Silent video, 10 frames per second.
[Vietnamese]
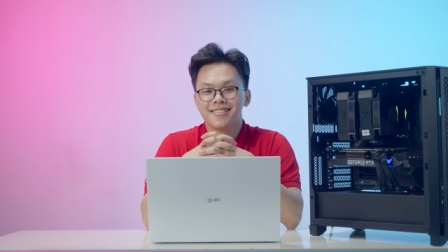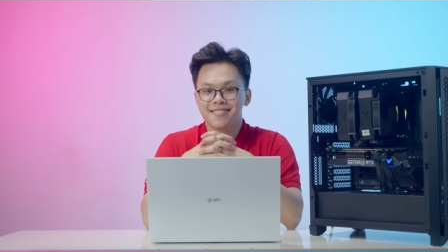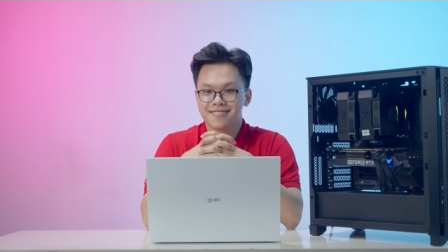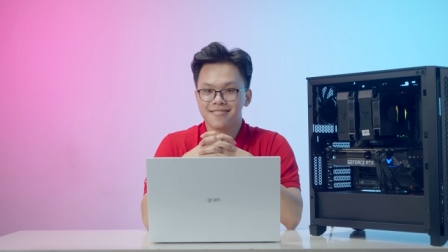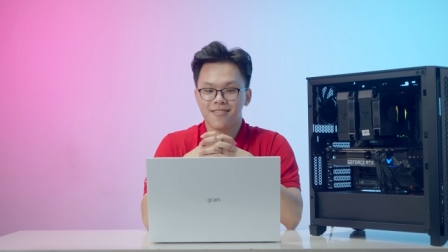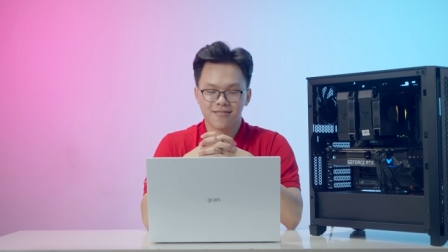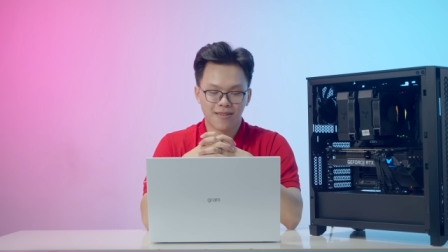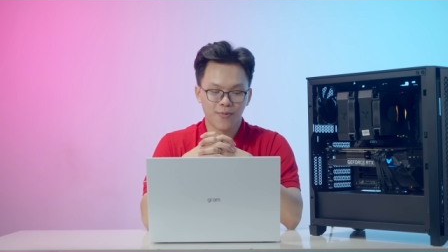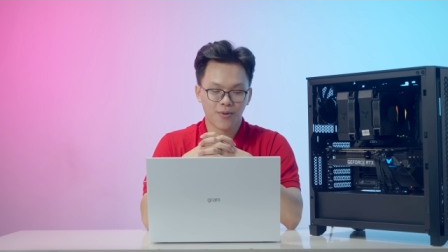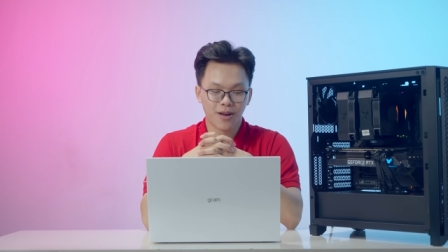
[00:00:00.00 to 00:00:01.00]
Thực sự con
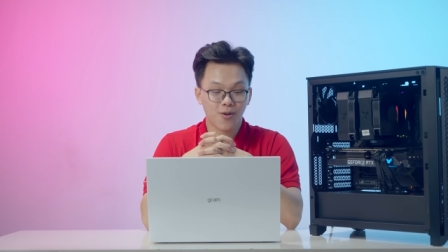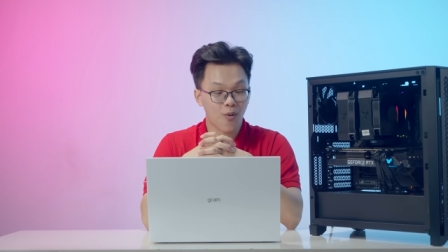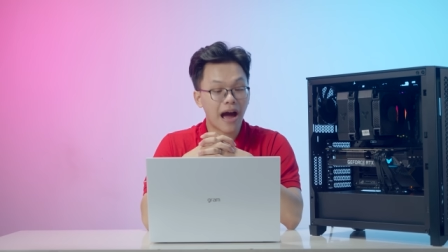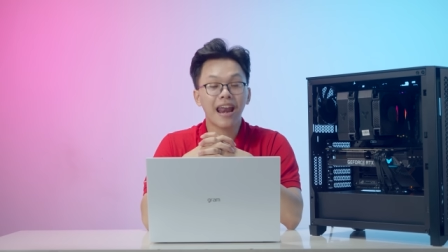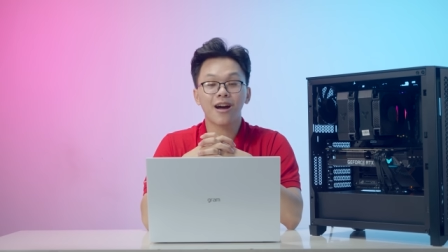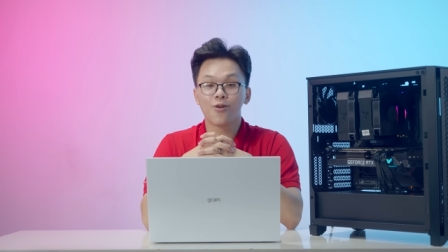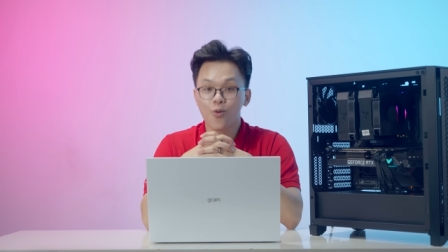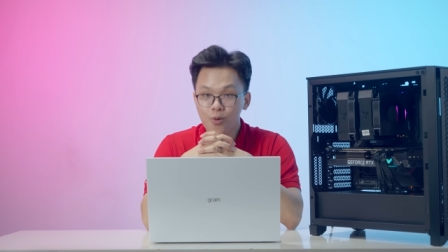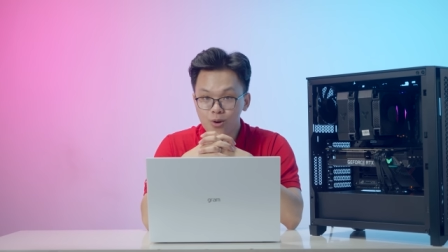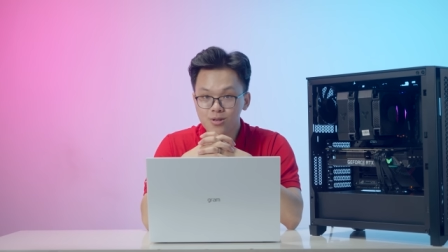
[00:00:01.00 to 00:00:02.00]
xê pê u đấy quá là
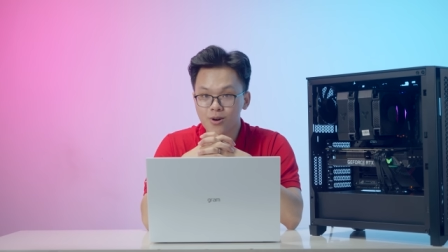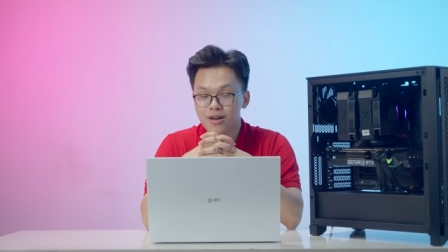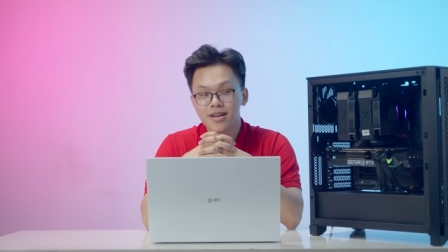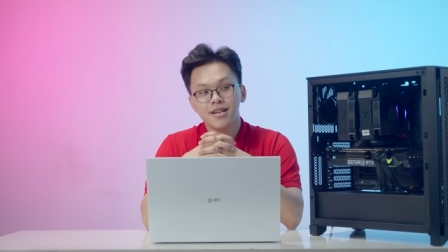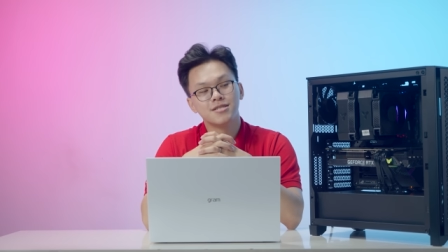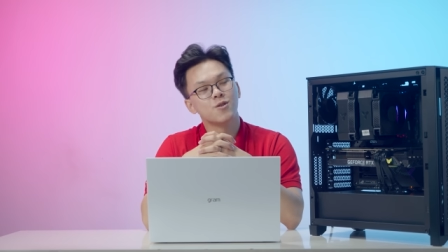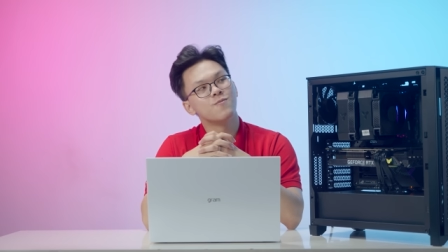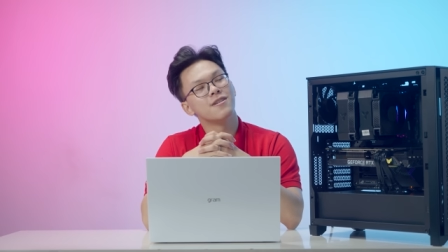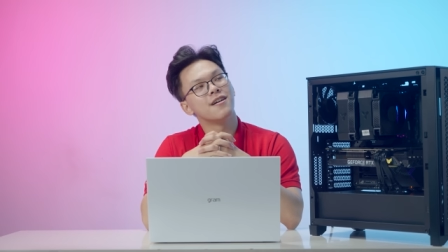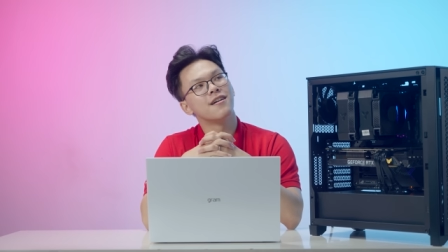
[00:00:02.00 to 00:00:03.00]
cũ luôn rồi.
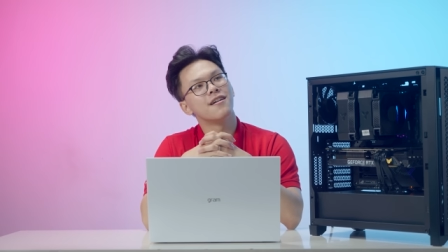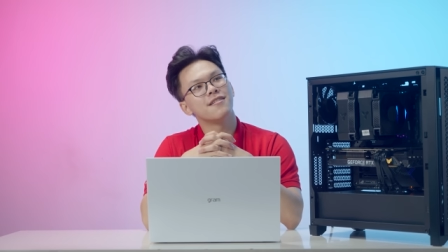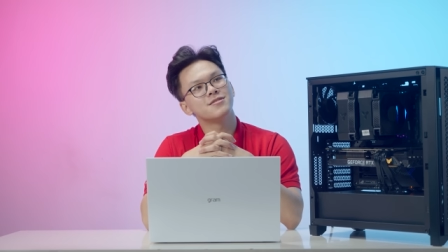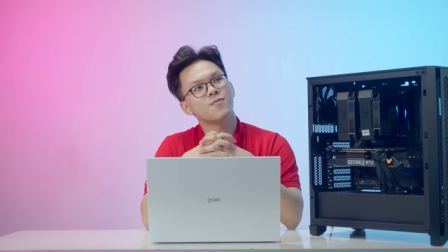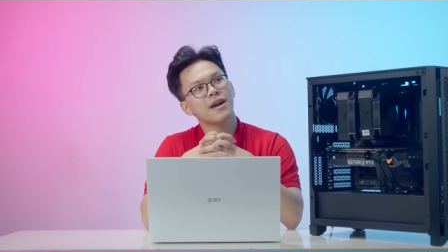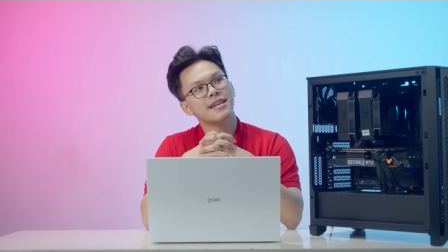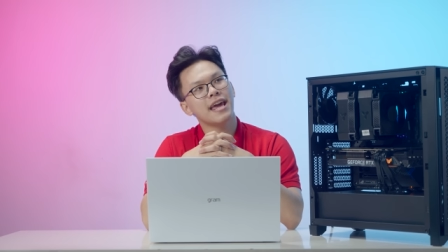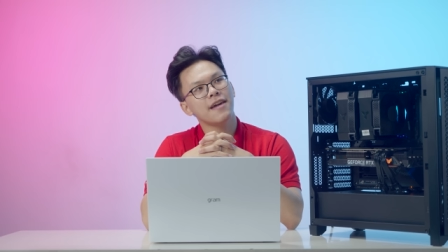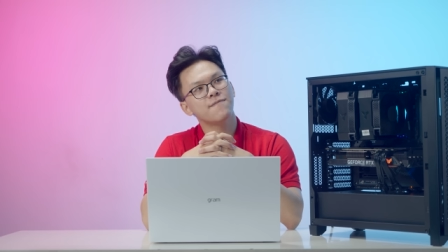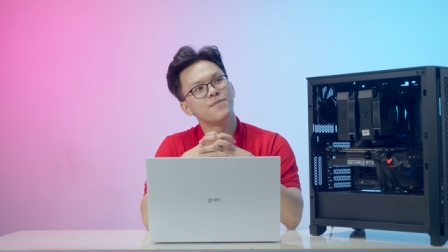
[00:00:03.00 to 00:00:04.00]
Dùng uh, socket
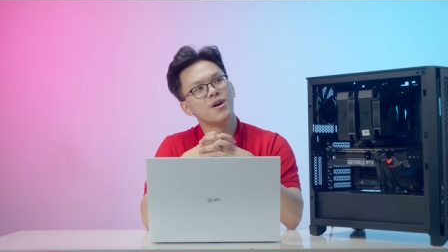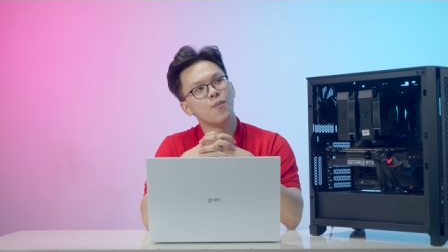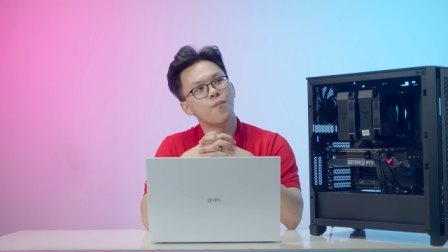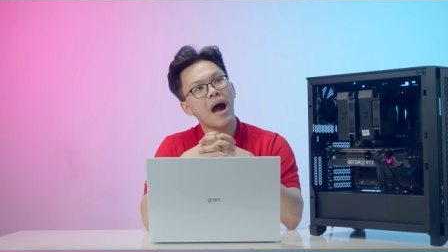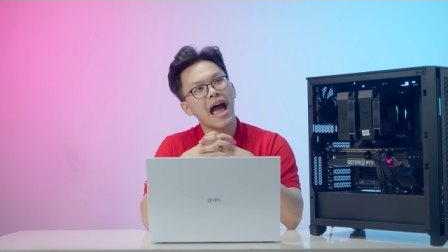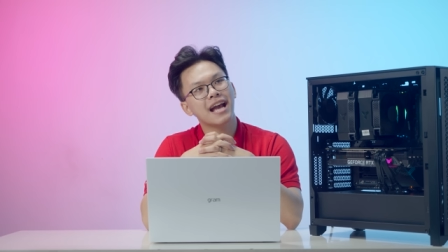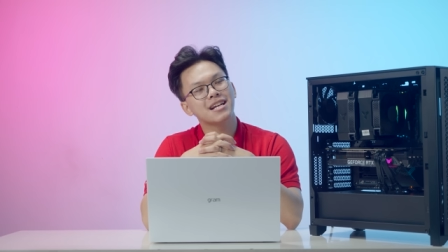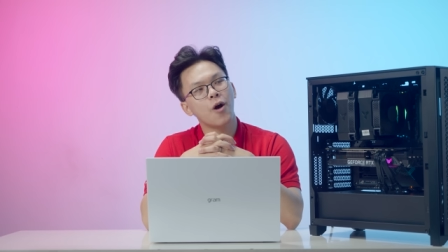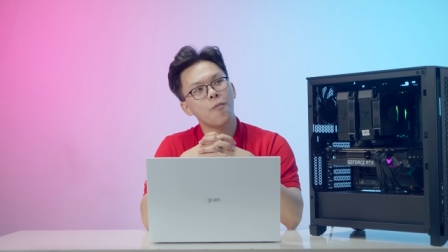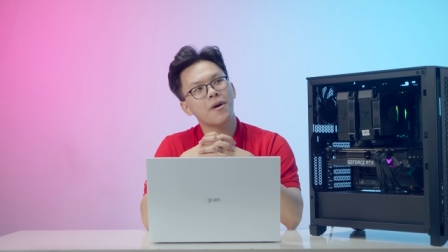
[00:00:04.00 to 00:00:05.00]
F M ba
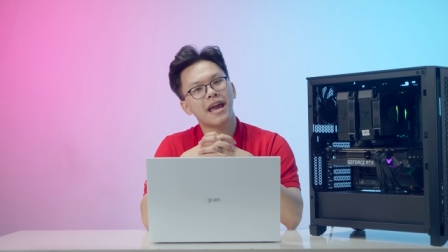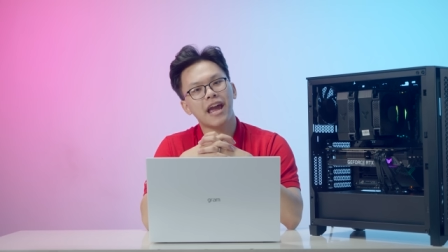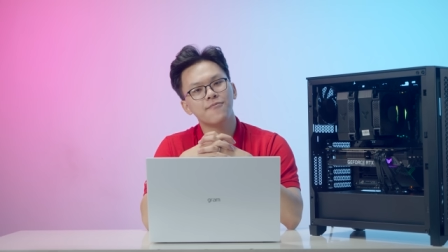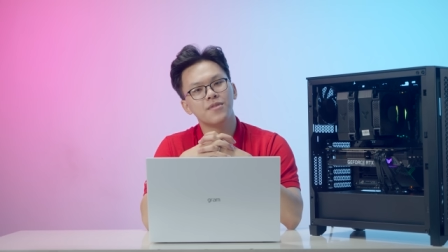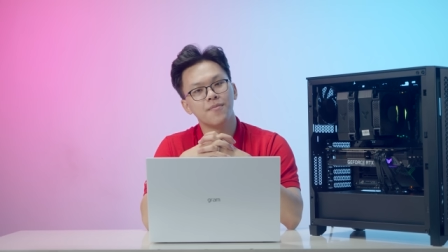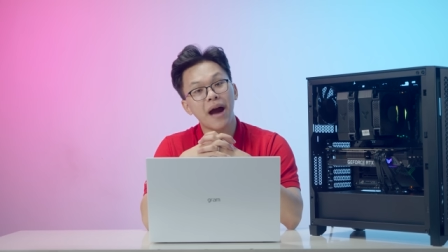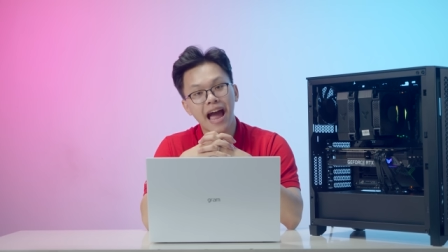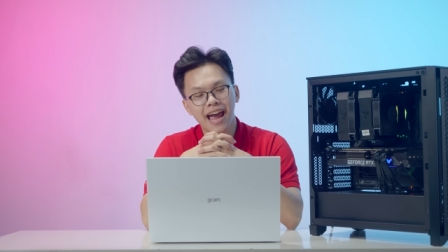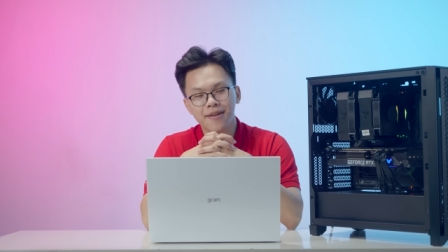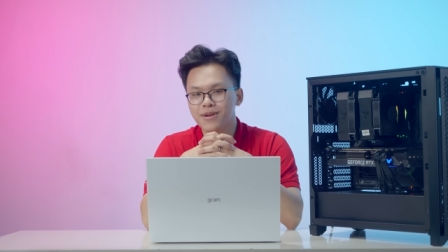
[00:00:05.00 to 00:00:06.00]
cộng hay F M ba
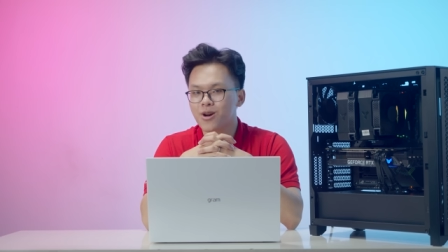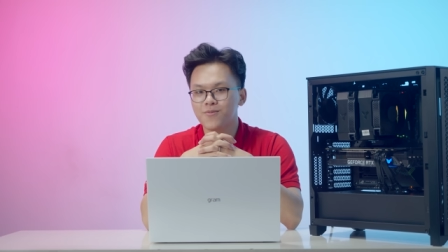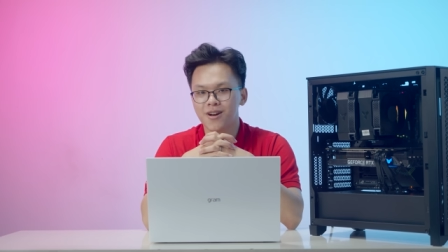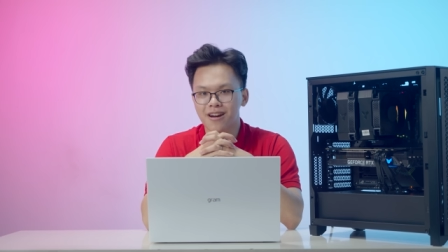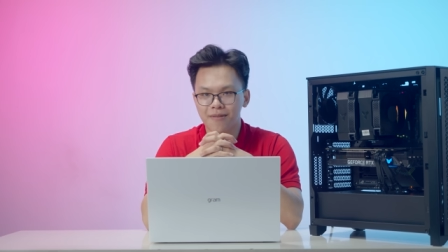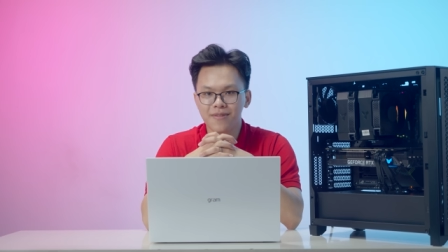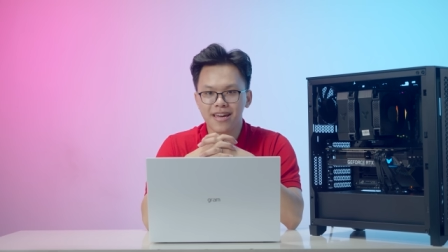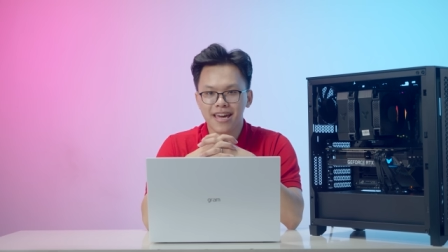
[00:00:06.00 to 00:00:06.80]
ấy, mình không nhớ lắm.